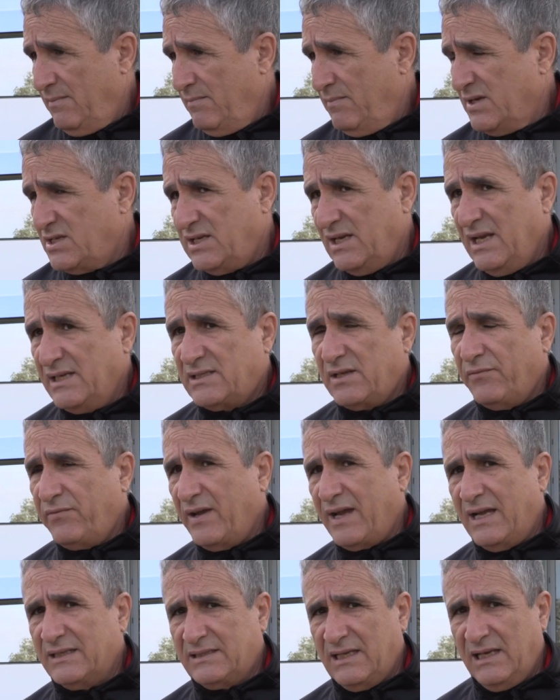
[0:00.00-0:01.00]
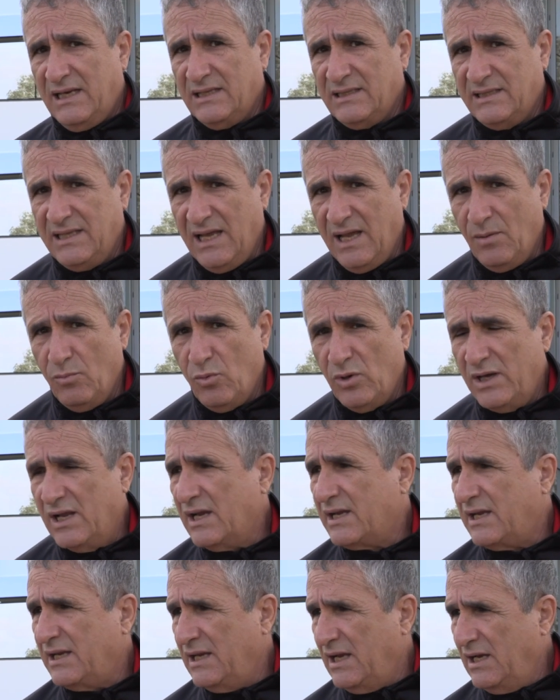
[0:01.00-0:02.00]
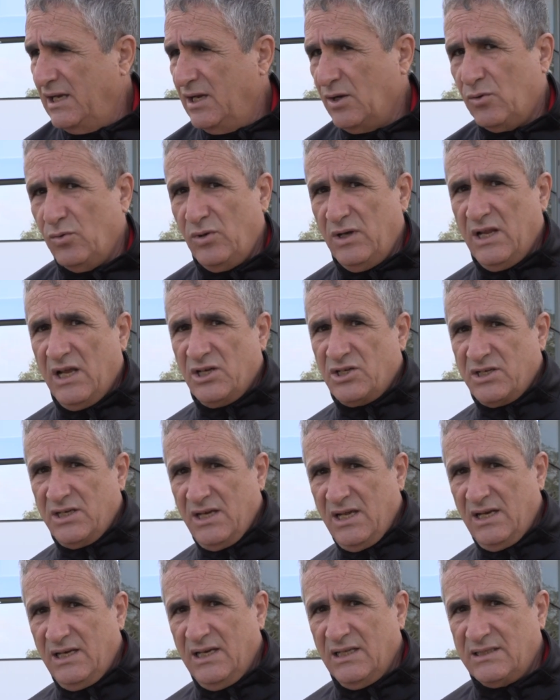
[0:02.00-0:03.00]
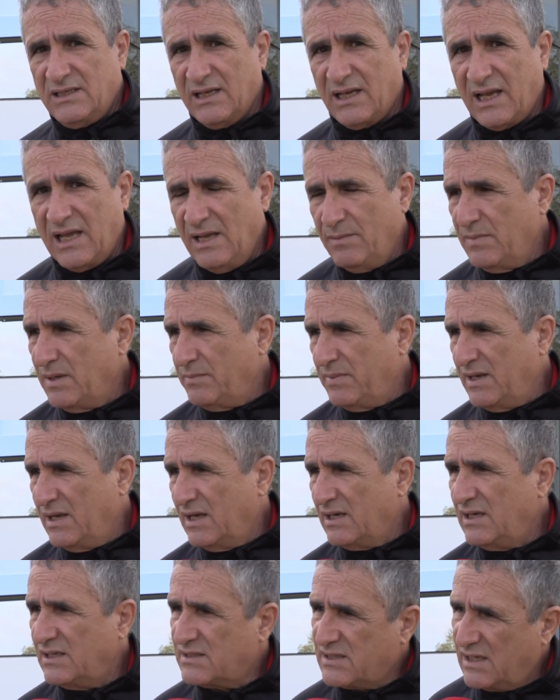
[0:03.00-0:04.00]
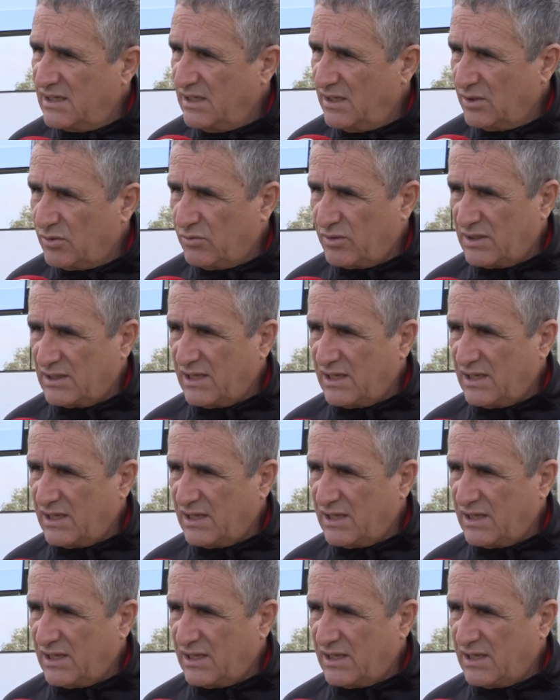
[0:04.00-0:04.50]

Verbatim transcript: مش ليس فقط على الدعم ولكن على كل الاشياء التي قام بها لصالح كره